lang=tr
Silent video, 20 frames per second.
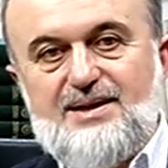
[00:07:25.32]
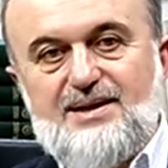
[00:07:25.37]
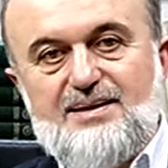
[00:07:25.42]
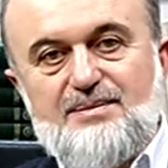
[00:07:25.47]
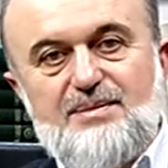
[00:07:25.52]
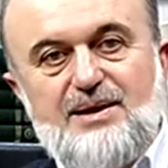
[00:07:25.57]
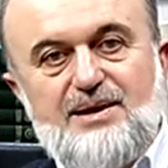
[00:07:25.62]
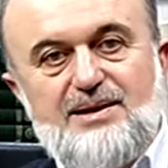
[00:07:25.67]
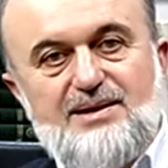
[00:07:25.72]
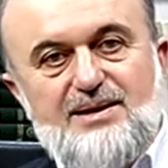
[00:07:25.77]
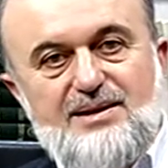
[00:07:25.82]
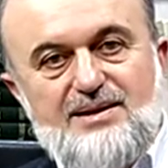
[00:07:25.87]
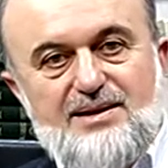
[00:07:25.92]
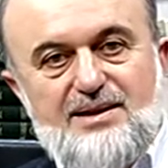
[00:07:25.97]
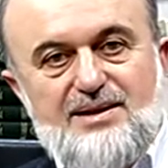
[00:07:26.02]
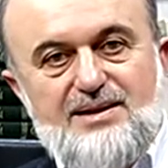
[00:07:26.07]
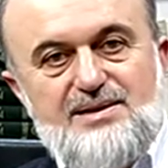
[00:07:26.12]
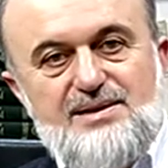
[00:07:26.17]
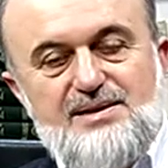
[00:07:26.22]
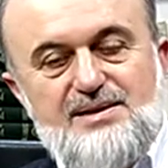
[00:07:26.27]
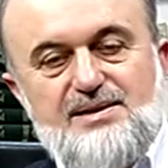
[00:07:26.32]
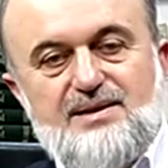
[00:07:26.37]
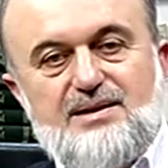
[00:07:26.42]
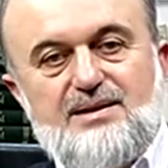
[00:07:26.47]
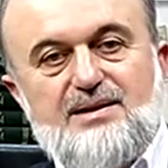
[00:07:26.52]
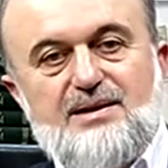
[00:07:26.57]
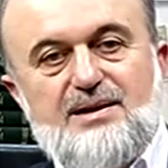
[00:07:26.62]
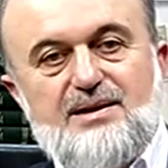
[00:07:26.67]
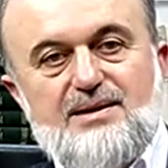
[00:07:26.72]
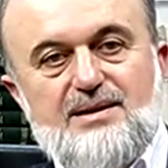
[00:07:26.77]
Bakın Allah'ın
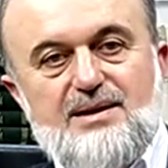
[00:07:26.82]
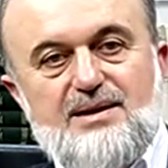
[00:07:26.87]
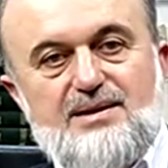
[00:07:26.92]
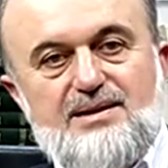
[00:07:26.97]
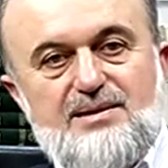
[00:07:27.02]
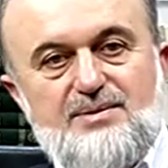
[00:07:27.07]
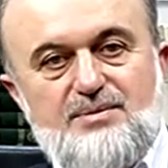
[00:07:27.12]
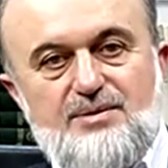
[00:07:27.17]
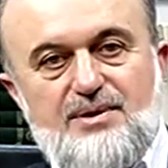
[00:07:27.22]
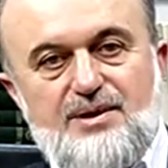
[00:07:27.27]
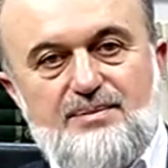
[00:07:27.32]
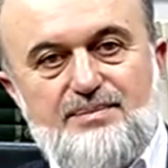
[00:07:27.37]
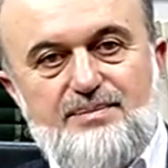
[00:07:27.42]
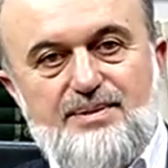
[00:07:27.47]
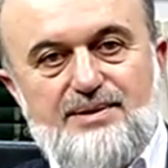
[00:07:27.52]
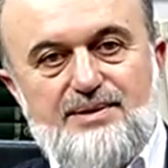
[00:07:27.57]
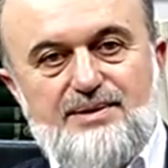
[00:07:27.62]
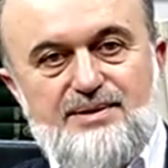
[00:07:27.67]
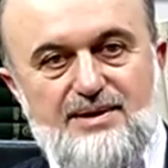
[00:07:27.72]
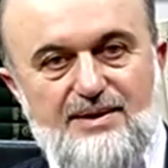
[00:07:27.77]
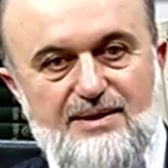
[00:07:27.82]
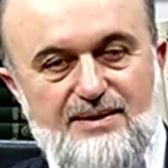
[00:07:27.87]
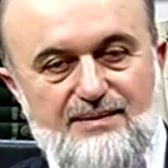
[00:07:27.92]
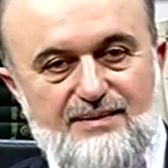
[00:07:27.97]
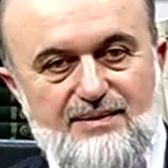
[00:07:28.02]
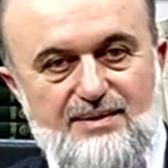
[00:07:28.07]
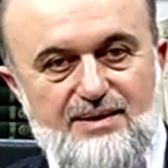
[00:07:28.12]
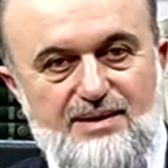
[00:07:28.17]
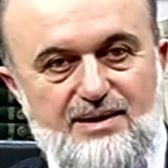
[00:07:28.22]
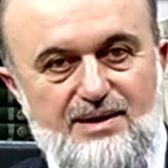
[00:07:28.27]
zikri, Allah'ın muhabbeti,
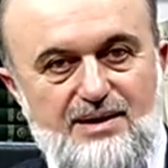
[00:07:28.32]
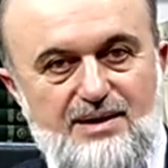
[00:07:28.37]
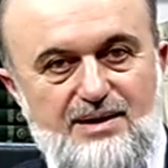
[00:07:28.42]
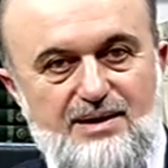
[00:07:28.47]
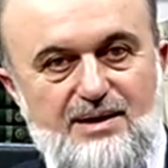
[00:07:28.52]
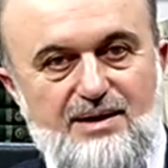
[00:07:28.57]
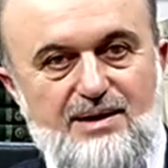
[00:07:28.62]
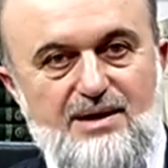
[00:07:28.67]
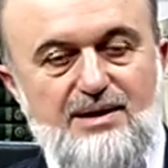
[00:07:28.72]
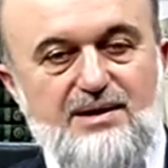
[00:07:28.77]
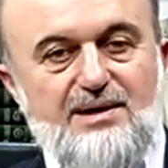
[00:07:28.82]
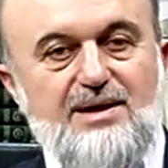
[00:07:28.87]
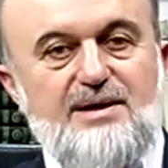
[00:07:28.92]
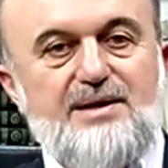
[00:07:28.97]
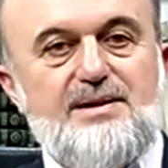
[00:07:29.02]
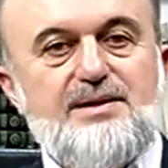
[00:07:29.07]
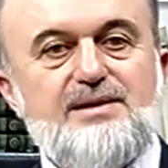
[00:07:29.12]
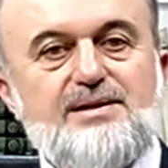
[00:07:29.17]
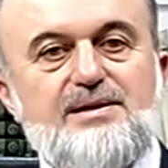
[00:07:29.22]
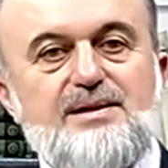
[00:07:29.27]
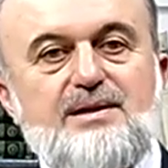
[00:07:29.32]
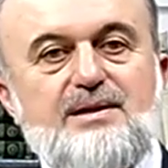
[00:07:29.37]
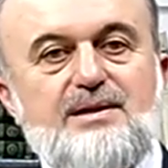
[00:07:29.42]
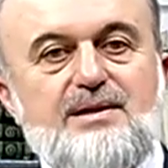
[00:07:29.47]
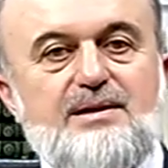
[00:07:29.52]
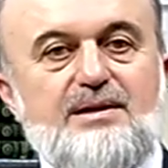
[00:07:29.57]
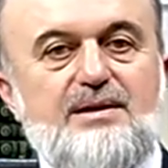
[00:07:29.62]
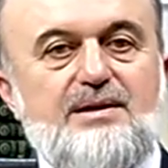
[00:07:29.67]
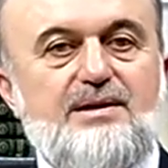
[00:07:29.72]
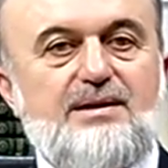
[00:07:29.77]
Allah'ın
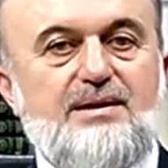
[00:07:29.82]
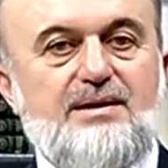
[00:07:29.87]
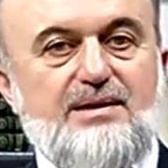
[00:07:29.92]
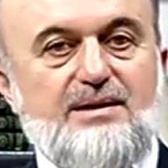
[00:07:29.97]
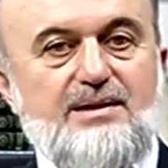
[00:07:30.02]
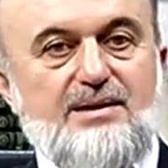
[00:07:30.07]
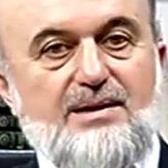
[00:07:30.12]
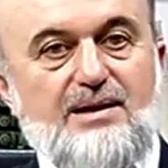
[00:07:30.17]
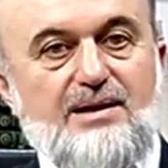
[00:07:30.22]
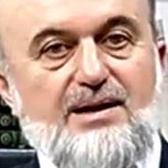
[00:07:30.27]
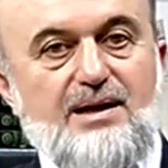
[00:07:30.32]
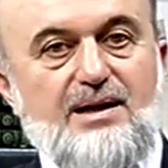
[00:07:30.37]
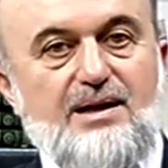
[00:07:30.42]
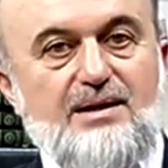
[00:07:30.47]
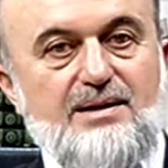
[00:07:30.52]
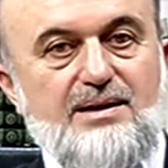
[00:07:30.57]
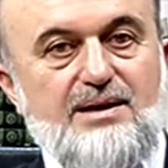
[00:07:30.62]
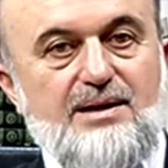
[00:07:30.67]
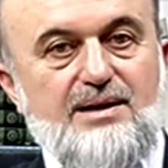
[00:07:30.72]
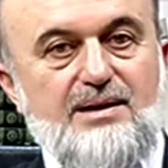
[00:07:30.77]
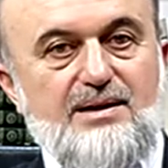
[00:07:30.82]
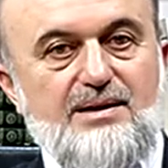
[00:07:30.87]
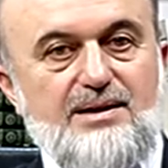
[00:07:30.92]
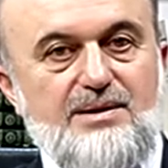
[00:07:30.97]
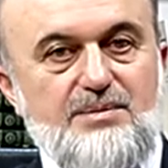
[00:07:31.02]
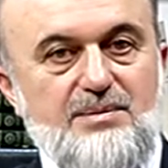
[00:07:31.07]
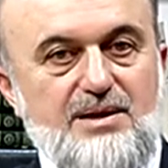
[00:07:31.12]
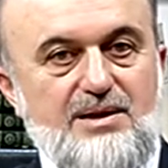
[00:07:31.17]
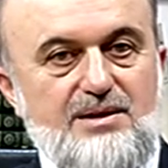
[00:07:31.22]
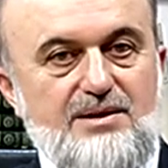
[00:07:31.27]
zikrinin, Allah'a
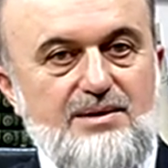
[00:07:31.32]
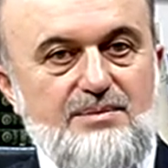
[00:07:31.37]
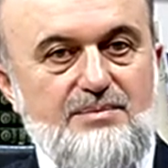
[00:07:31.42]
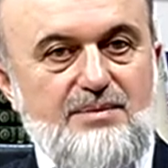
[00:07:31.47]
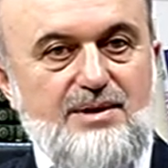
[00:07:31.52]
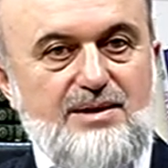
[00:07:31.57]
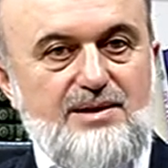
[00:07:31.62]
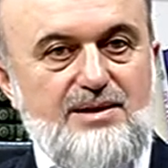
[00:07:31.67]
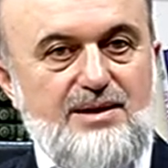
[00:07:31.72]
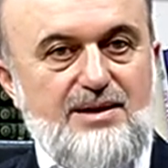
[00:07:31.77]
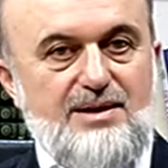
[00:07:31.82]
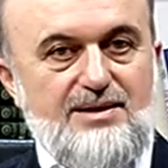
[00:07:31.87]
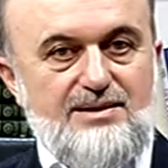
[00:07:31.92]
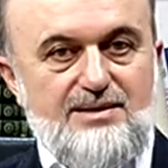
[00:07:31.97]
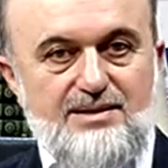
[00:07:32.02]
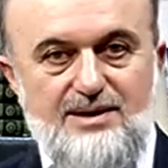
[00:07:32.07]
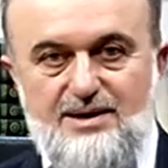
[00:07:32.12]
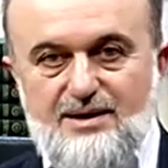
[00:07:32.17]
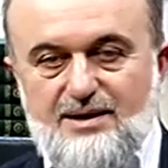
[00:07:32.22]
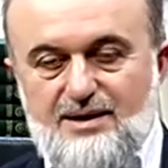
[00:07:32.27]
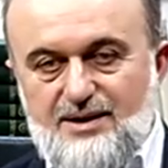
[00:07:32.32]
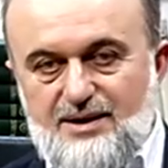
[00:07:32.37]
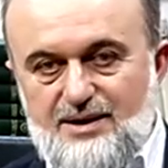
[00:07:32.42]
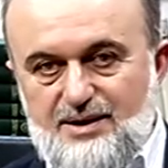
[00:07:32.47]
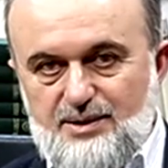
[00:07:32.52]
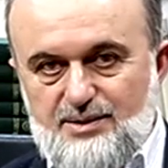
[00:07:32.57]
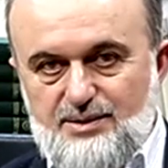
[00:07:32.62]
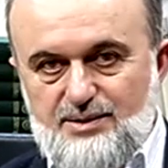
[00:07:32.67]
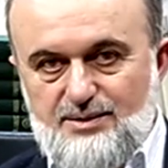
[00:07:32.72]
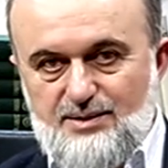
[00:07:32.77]
imanın mekanı nerelere
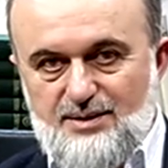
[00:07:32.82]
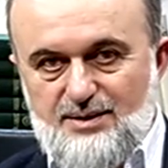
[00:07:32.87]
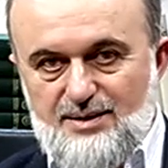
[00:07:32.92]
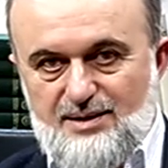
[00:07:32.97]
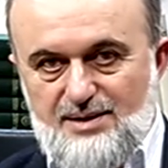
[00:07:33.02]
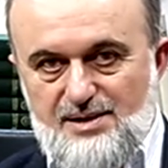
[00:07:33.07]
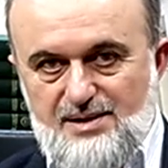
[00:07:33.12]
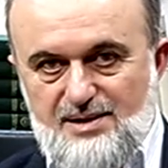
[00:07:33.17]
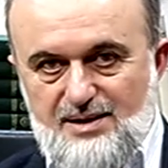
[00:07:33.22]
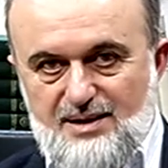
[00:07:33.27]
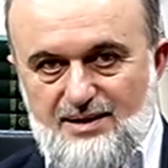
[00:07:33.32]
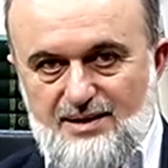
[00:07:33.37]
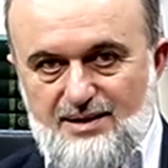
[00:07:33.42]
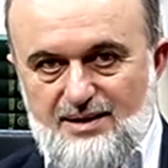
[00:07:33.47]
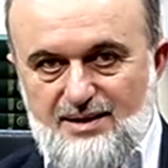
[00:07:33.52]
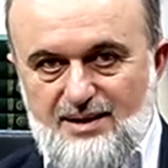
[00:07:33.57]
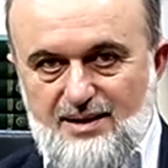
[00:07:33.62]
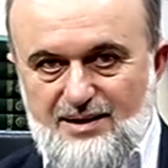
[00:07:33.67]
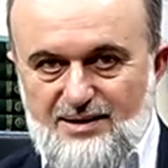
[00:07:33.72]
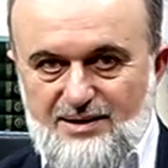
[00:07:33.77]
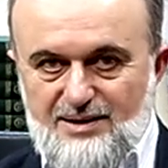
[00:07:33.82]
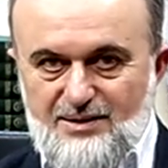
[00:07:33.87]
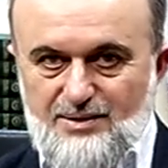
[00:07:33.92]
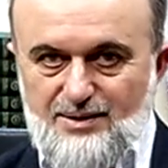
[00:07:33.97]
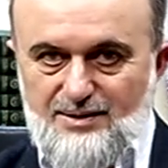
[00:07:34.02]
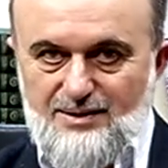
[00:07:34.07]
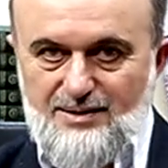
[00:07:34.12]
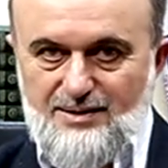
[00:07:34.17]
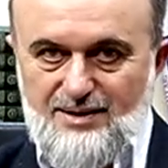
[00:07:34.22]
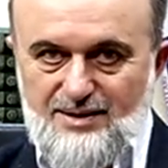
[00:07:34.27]
götürüyor insanı? Hangi
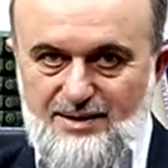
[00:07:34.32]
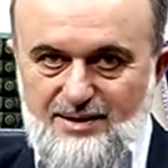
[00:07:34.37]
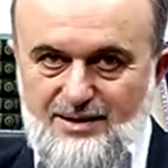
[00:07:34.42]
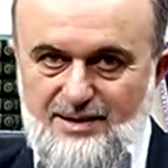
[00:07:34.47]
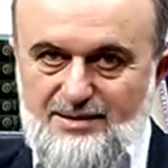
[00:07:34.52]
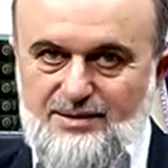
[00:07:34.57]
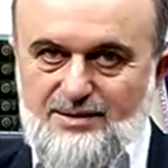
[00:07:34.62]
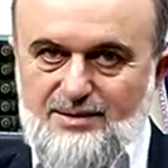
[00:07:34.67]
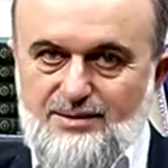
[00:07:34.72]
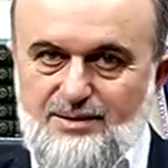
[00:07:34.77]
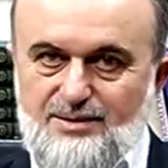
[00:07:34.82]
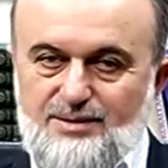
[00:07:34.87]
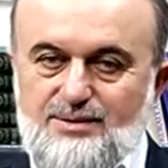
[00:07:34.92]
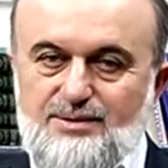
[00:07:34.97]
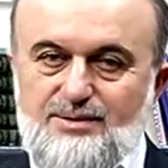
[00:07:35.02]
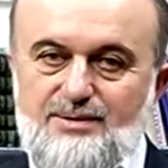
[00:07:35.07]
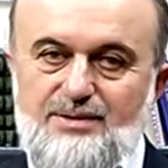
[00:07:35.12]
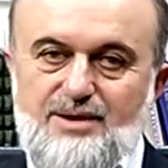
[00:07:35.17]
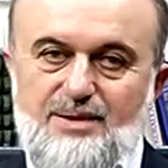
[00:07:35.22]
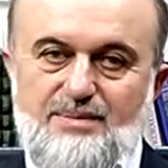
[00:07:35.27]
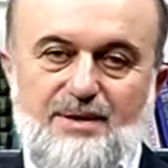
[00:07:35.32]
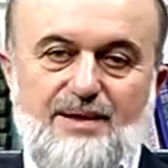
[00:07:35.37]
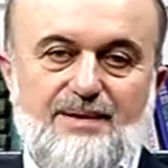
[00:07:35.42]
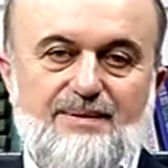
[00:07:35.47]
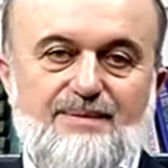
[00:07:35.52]
konuları getiriyor gündeme?